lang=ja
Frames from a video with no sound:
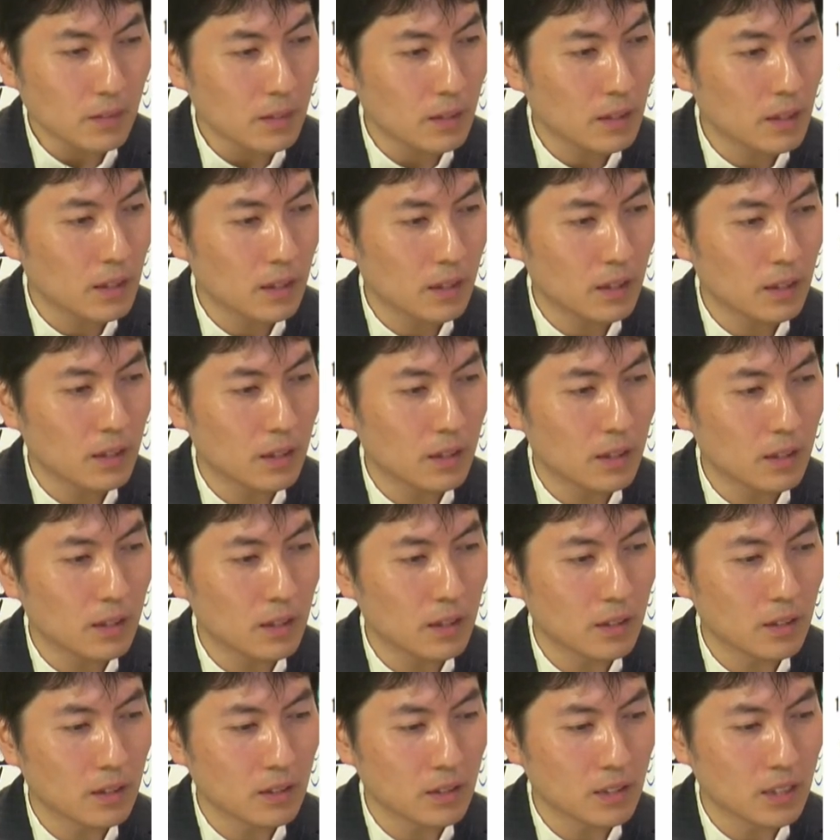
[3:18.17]

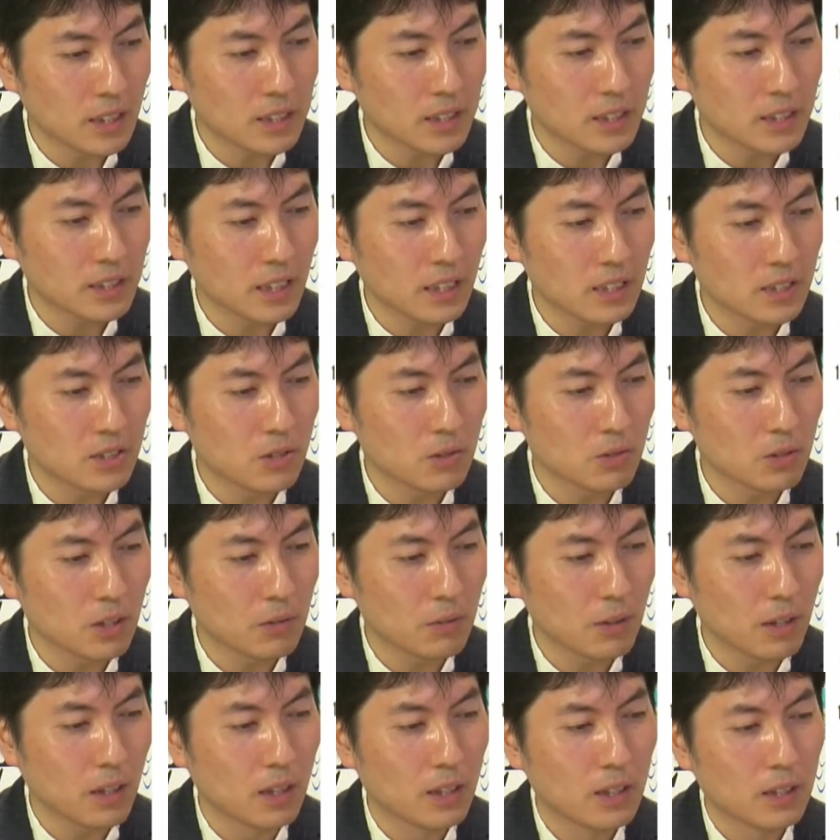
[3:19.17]
えー、平成30年
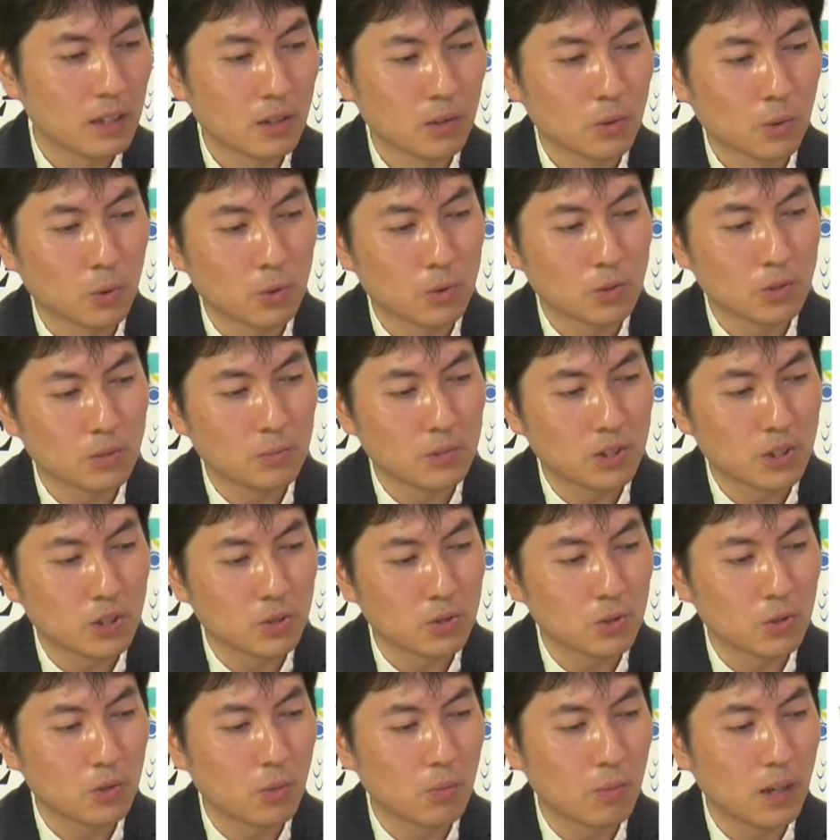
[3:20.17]
は
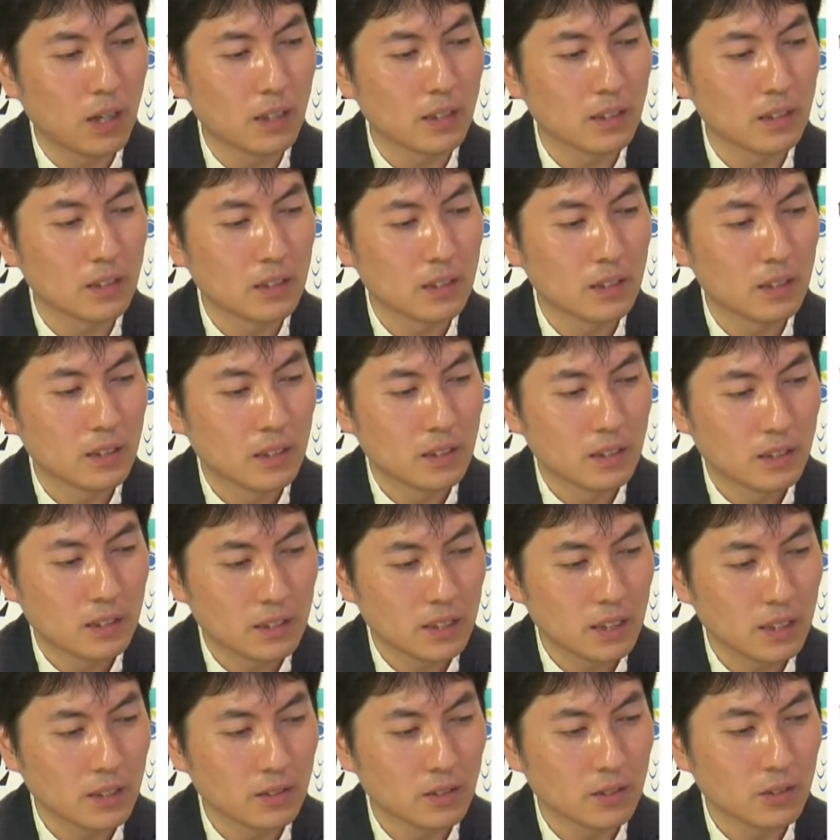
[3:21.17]
55万
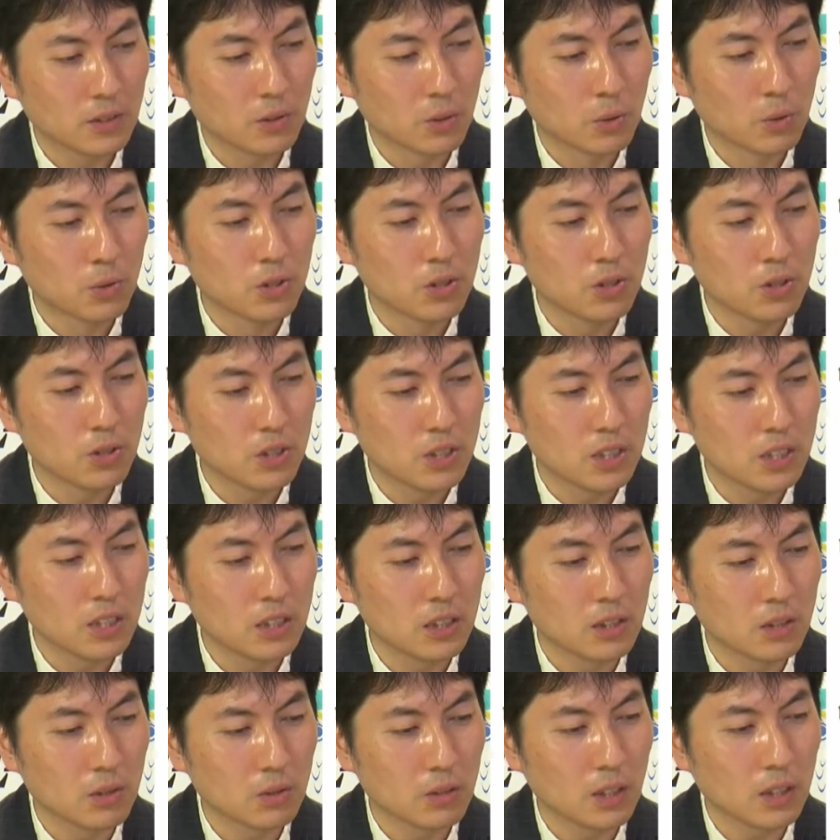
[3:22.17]
1061
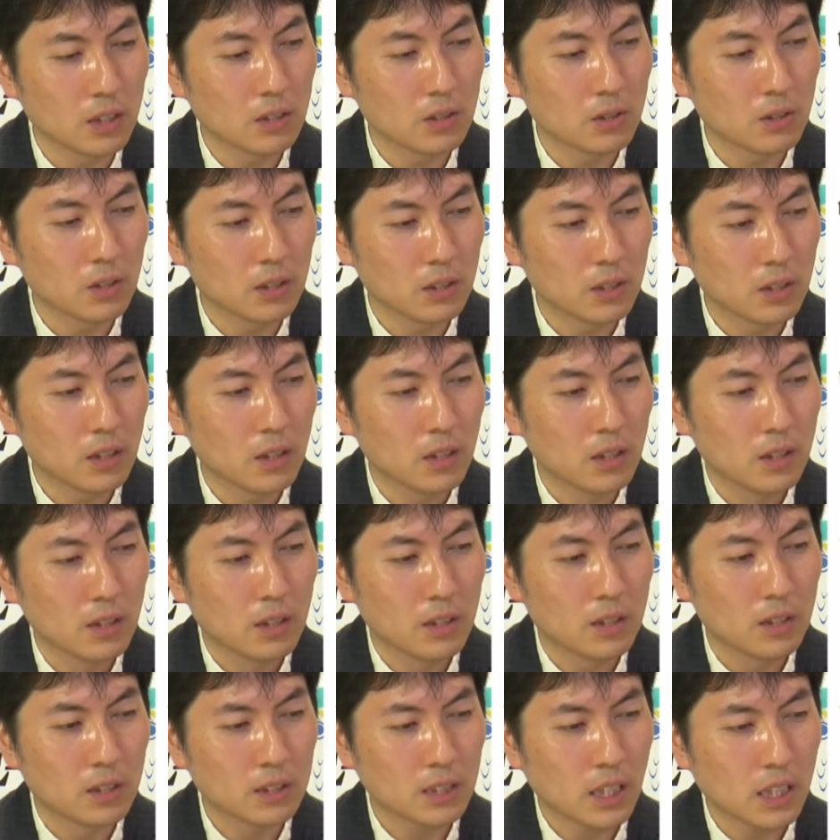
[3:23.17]
人となっていて、
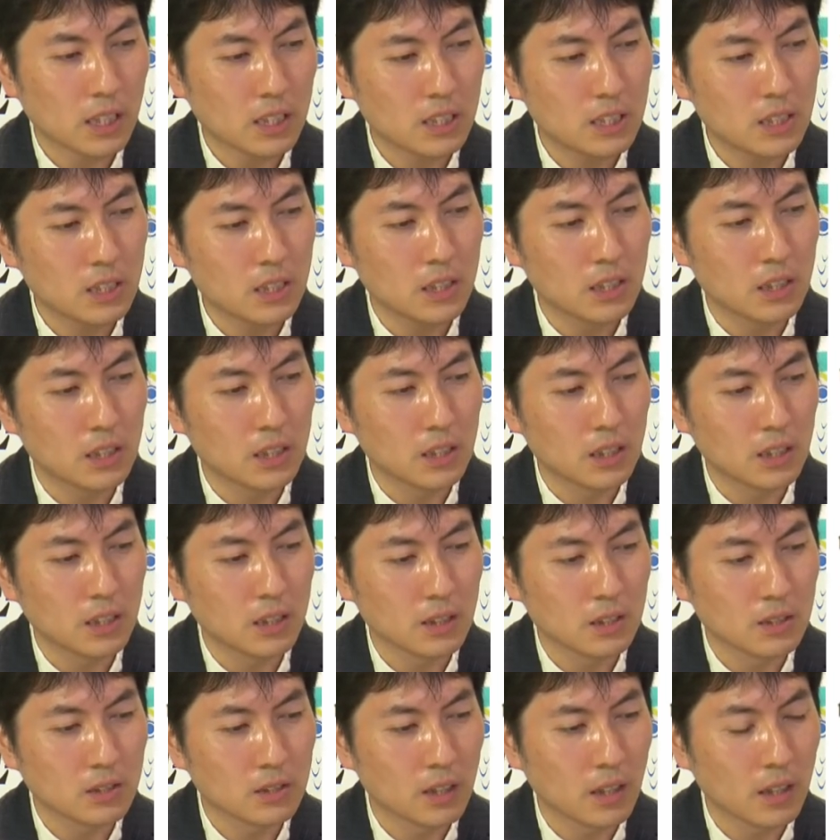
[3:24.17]
差し引きで
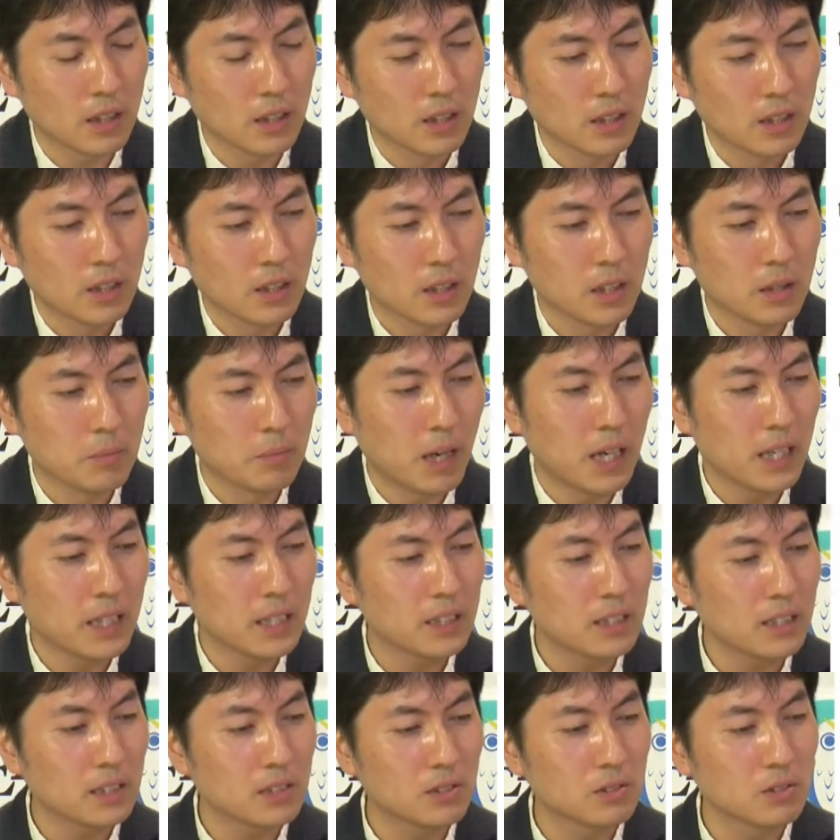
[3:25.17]
ですね、
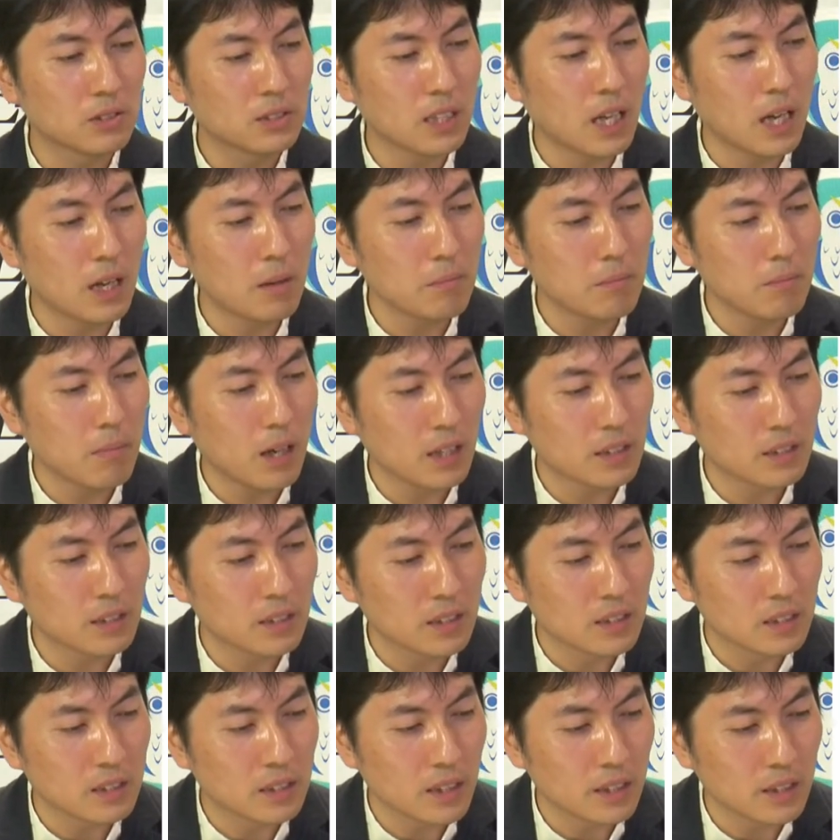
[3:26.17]
マイナス
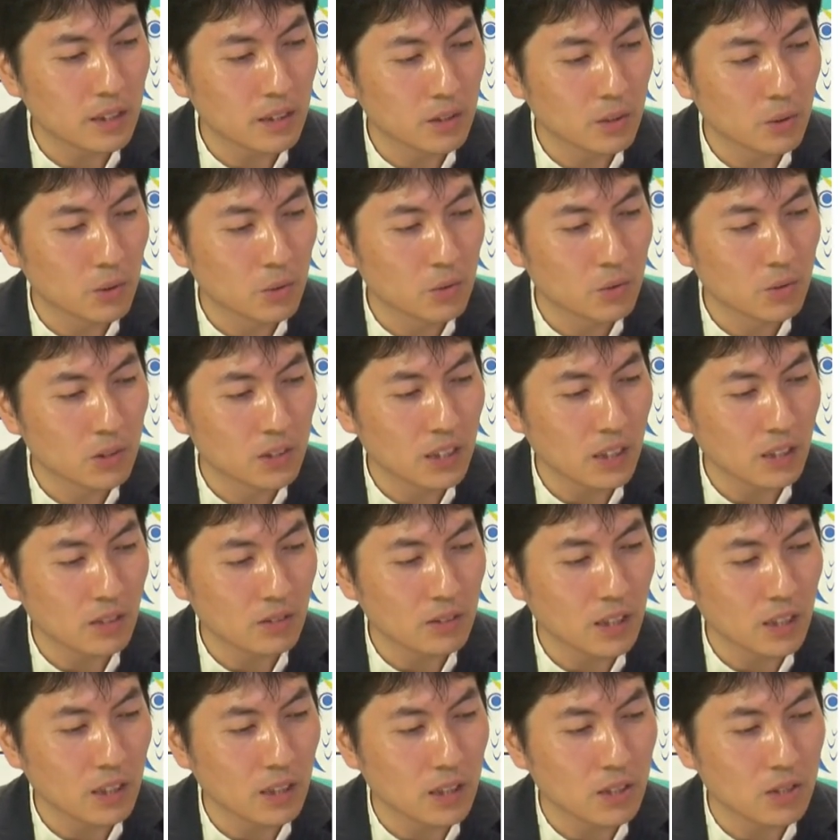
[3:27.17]

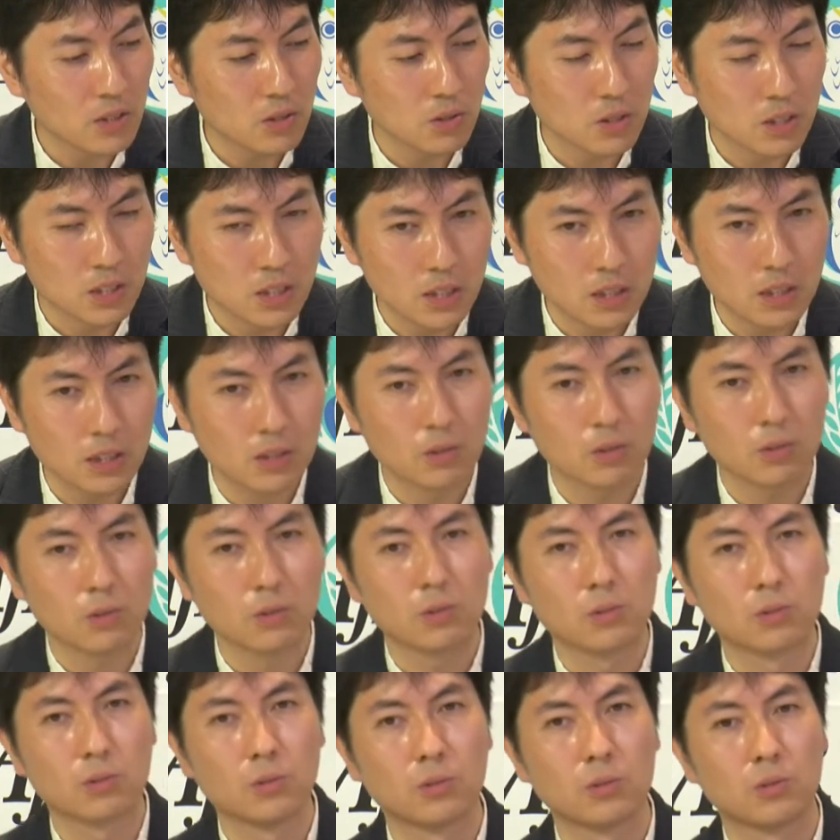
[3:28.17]
32,471人とい
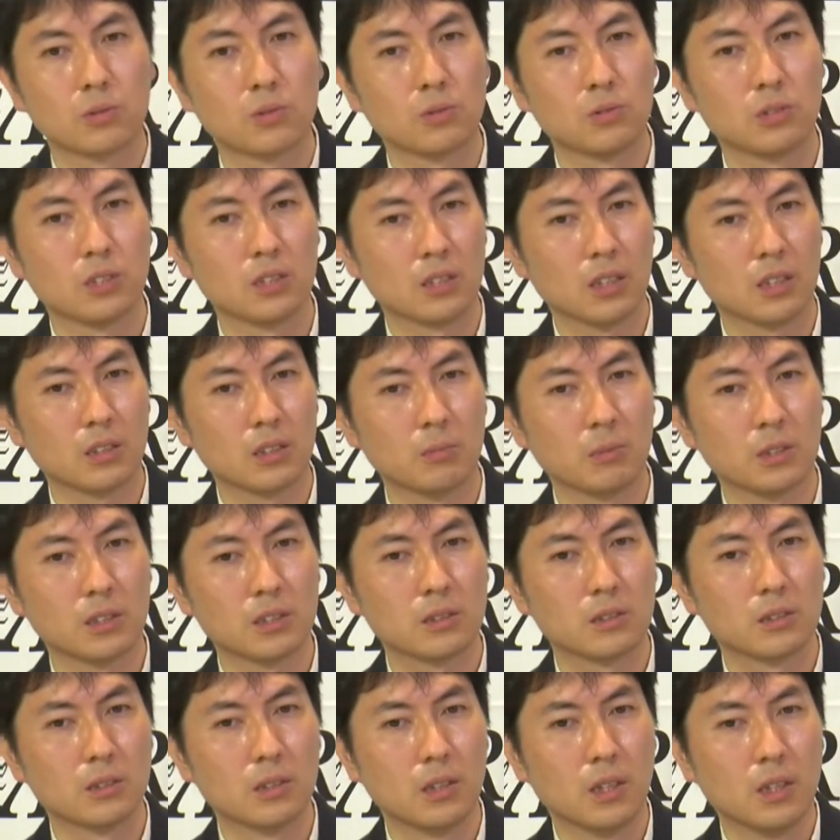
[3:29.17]
うそういう数字になってま
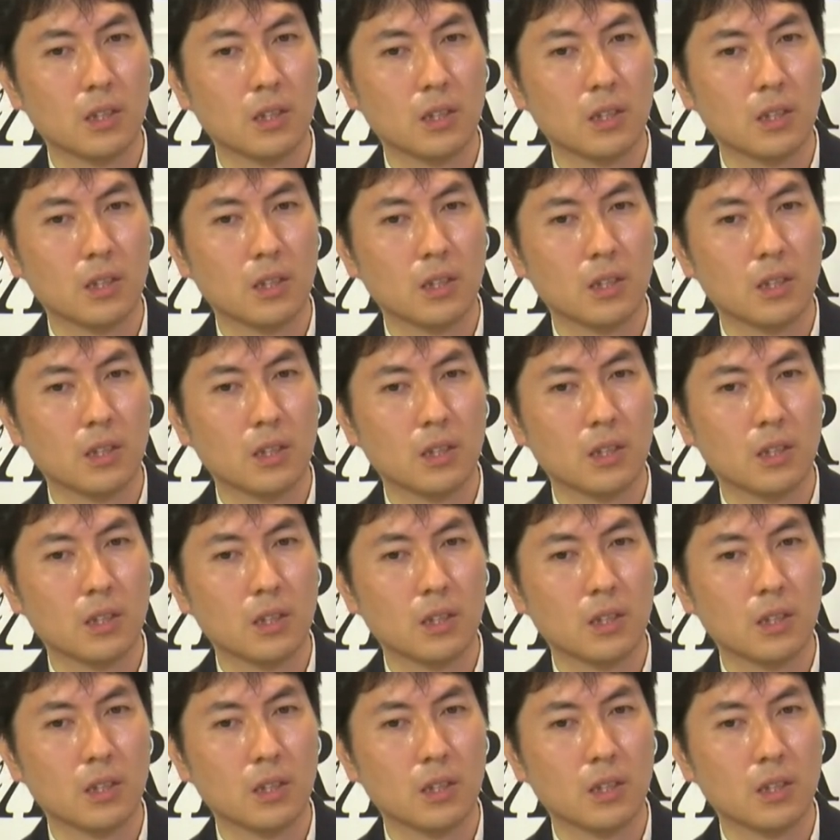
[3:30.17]
す。